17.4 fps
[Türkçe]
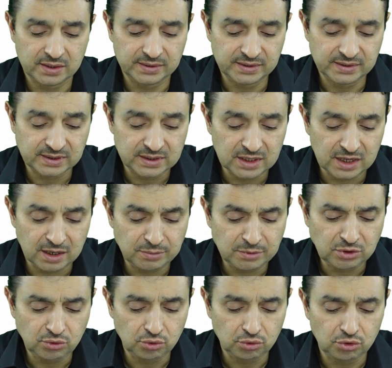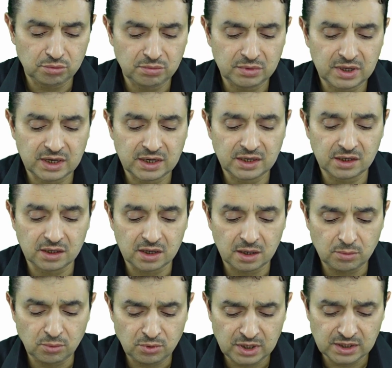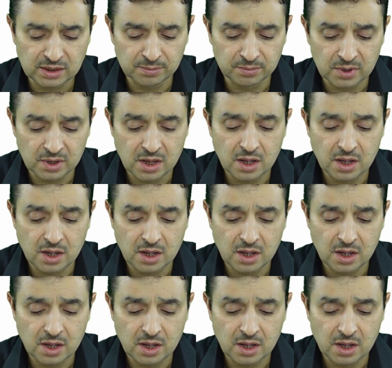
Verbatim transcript: İslam'ın hükümlerini kabul edip